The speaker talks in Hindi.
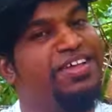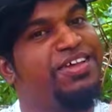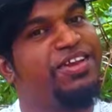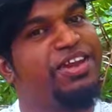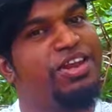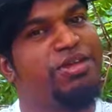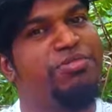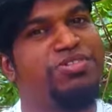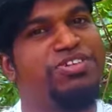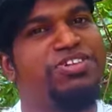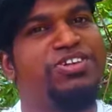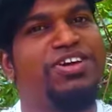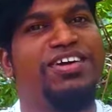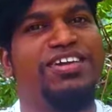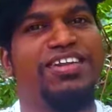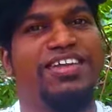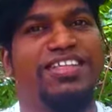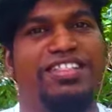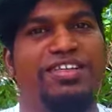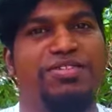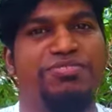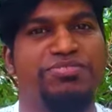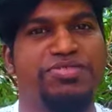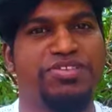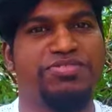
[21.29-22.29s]
नमस्कार
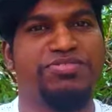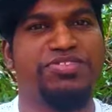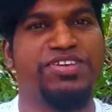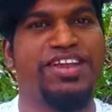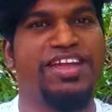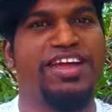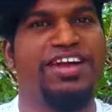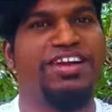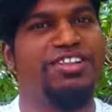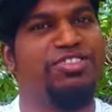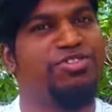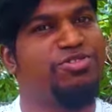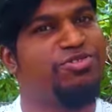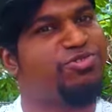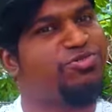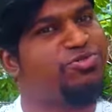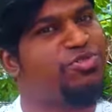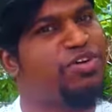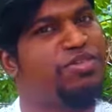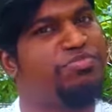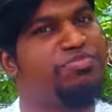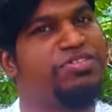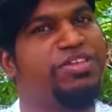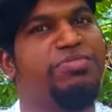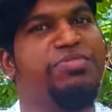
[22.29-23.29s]
आदाब सत श्रीकाल दोस्तों
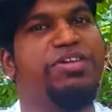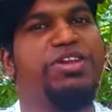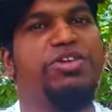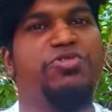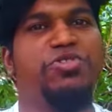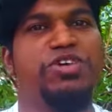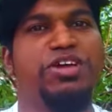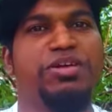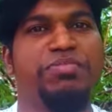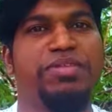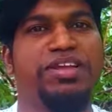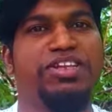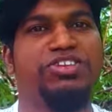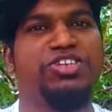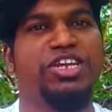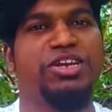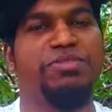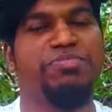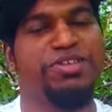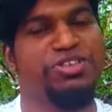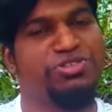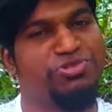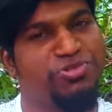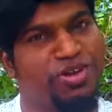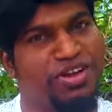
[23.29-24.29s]
आप सभी लोगों का मेरे चैनल
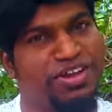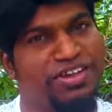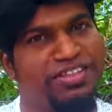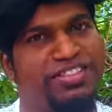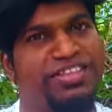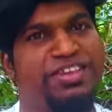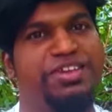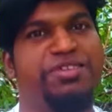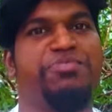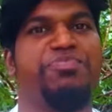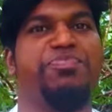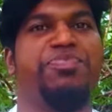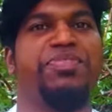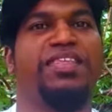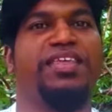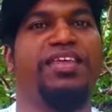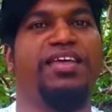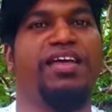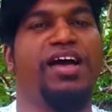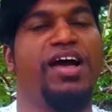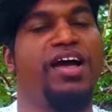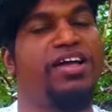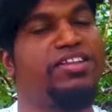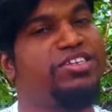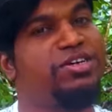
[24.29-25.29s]
पर स्वागत है
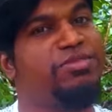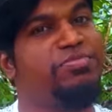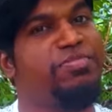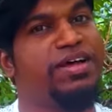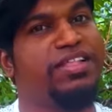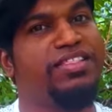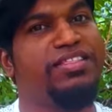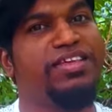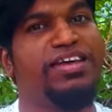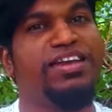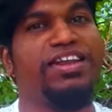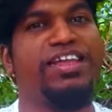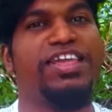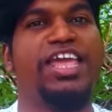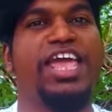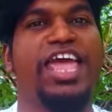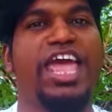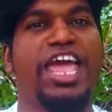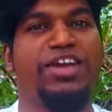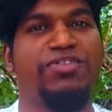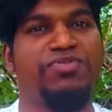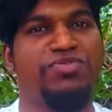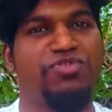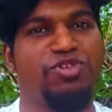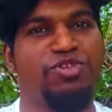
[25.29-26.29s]
आज हम बात करेंगे
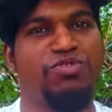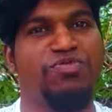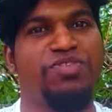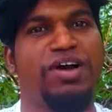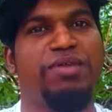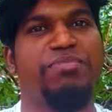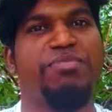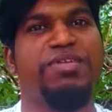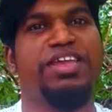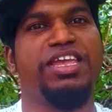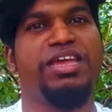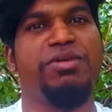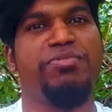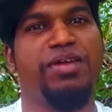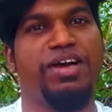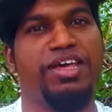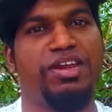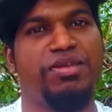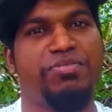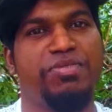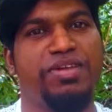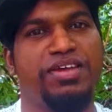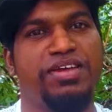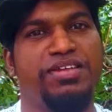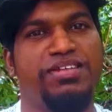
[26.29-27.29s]
एग फ्रूट फार्मिंग के बारे
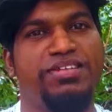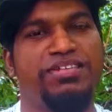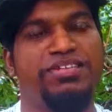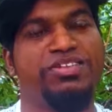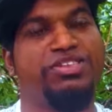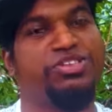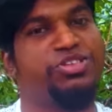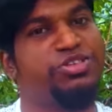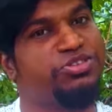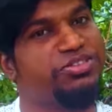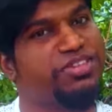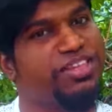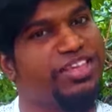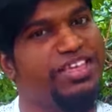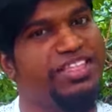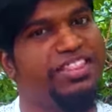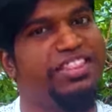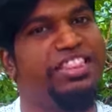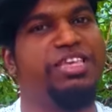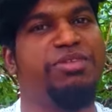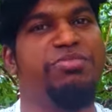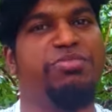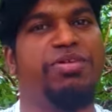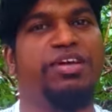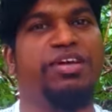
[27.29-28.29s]
में जिसे
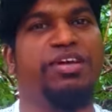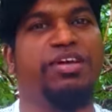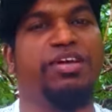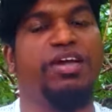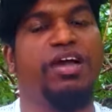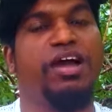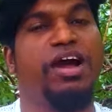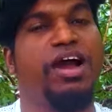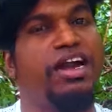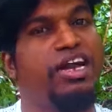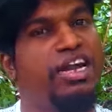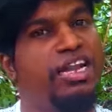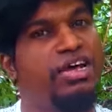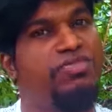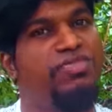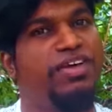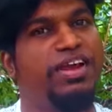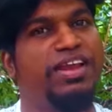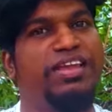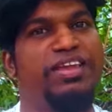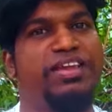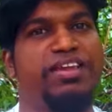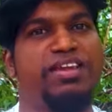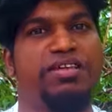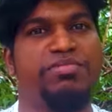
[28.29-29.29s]
हिंदी में अंडा फल
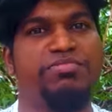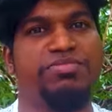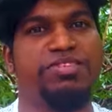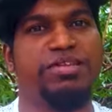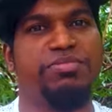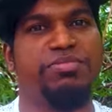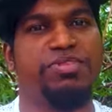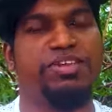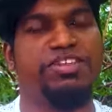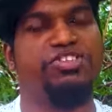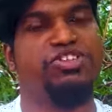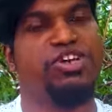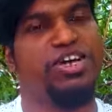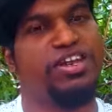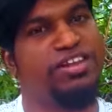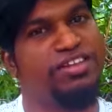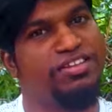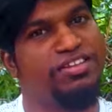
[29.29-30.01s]
के नाम से भी जाना